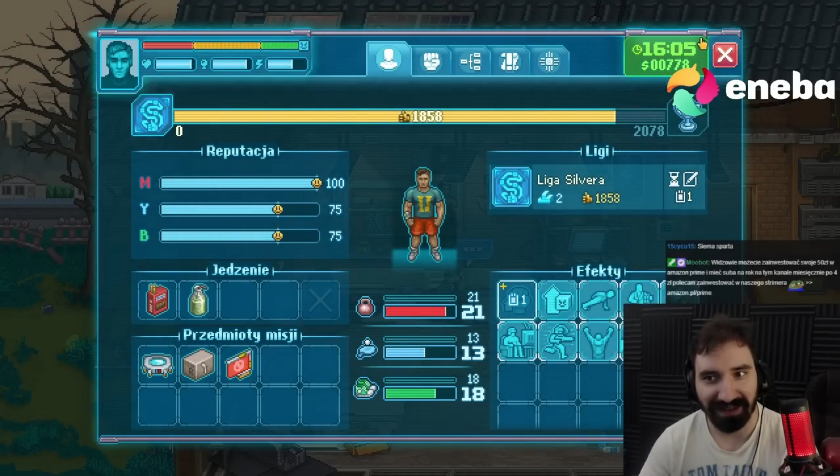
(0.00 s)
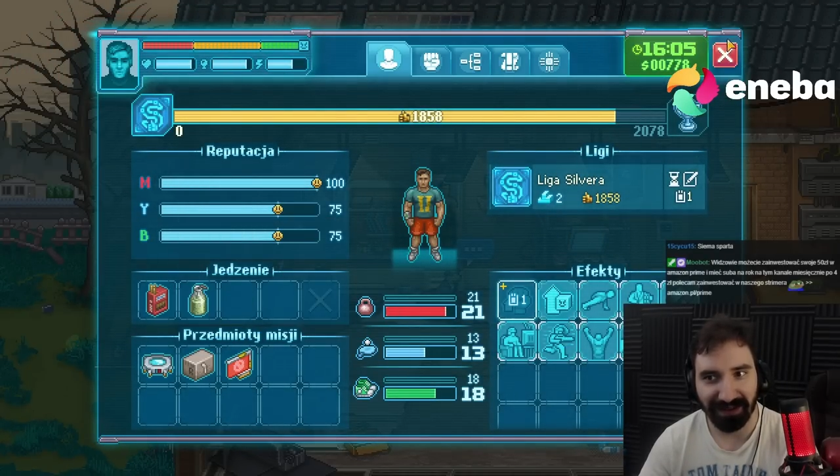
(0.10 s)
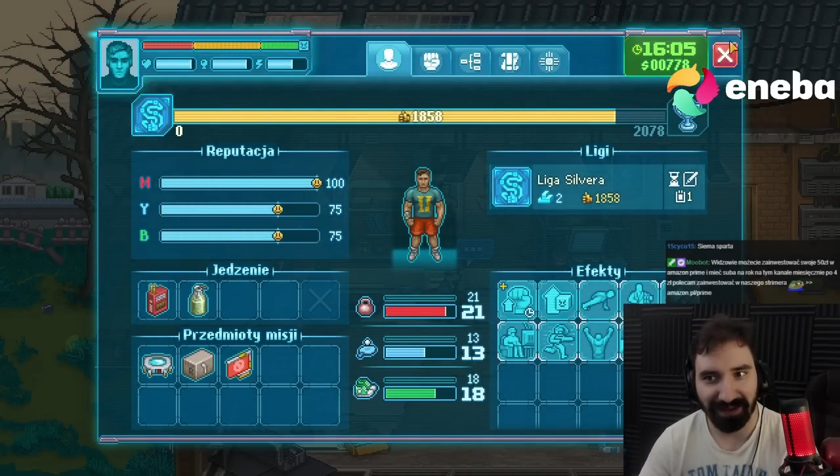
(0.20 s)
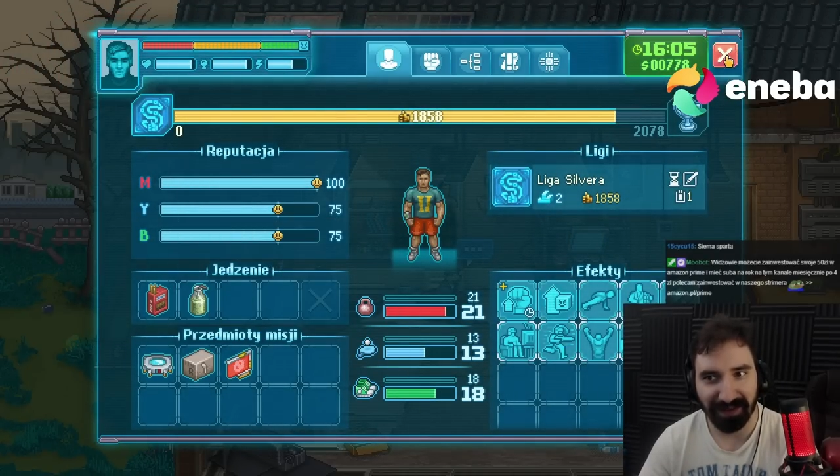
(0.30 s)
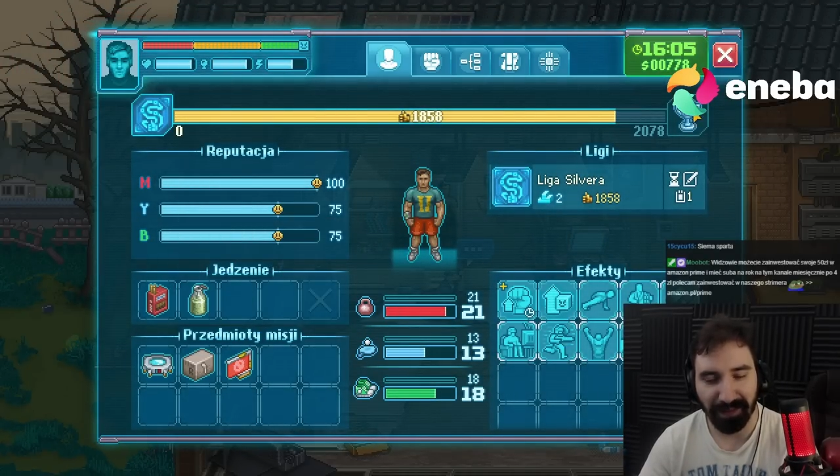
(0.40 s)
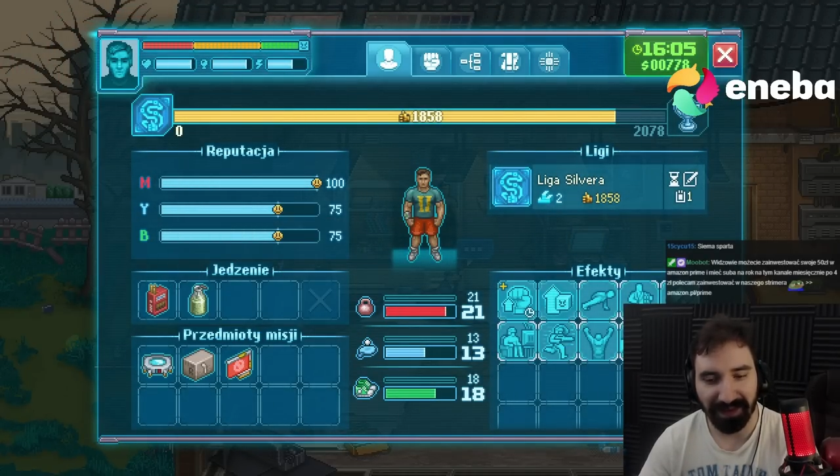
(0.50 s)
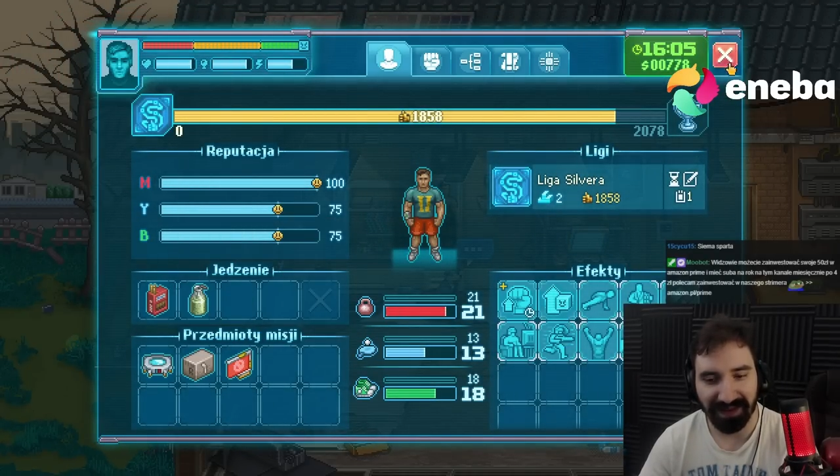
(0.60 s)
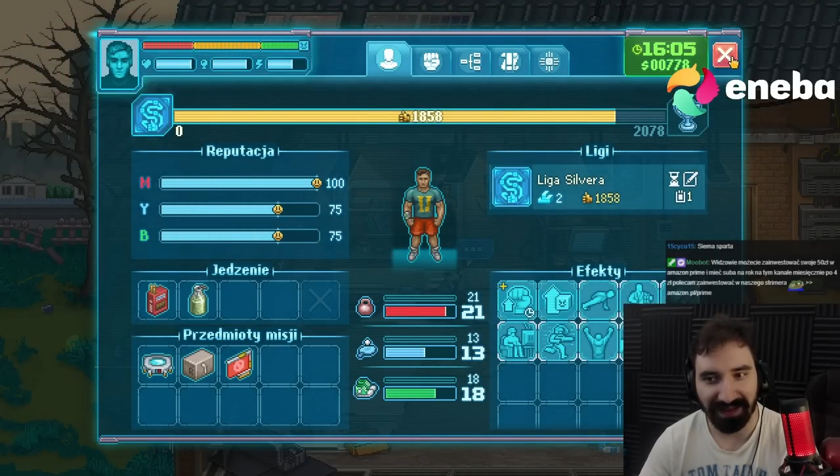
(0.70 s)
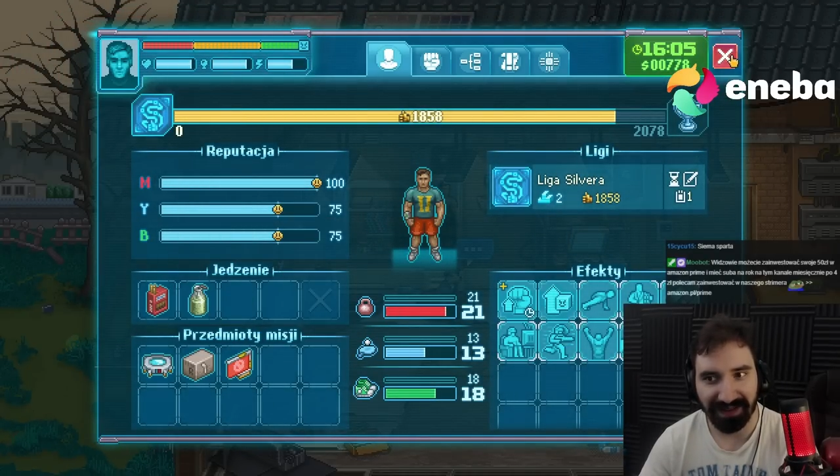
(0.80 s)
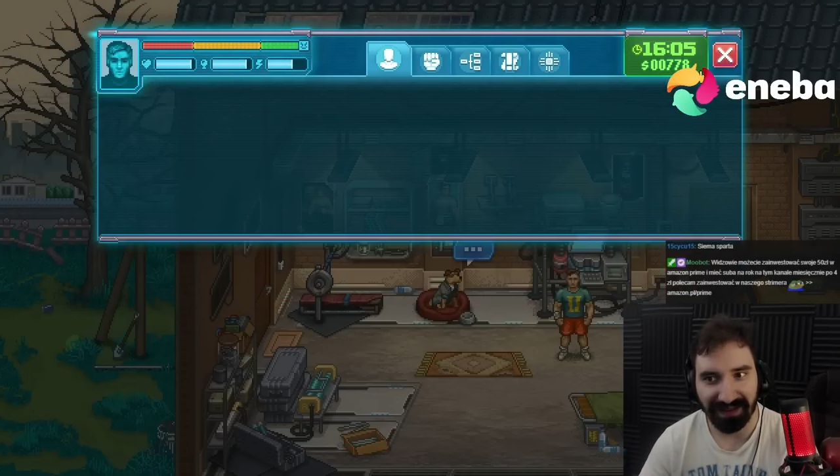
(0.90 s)
do
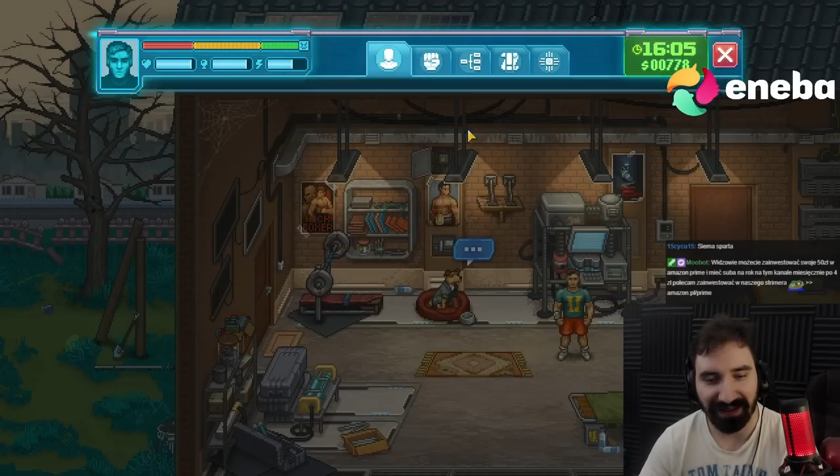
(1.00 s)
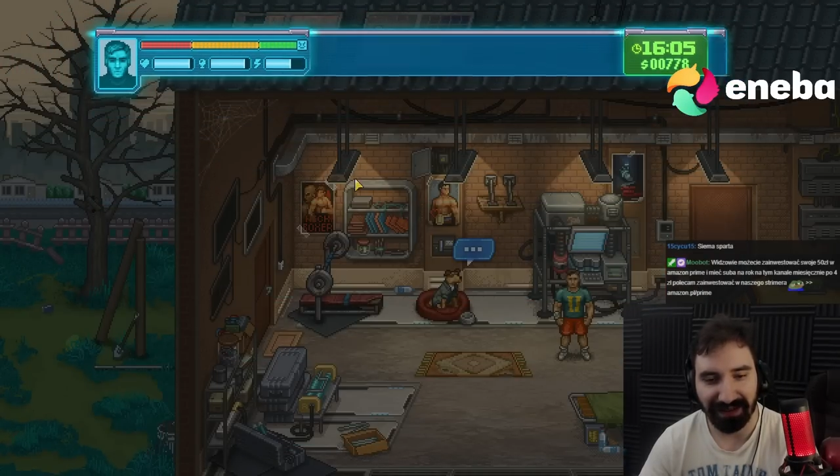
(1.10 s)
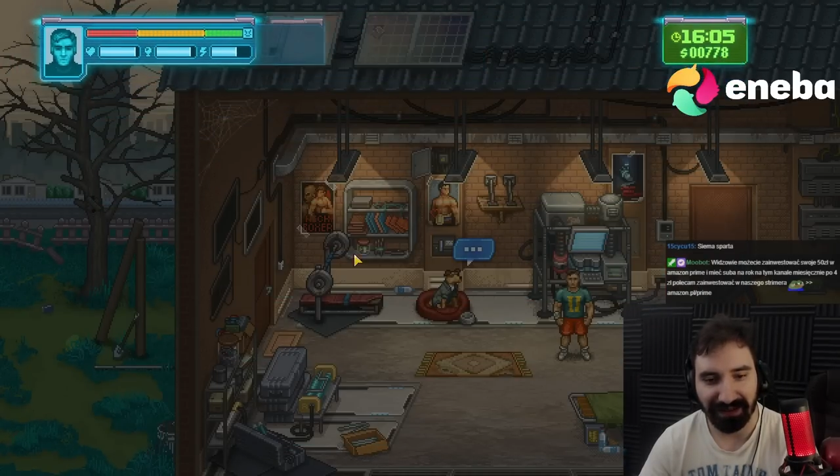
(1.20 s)
dyspozycji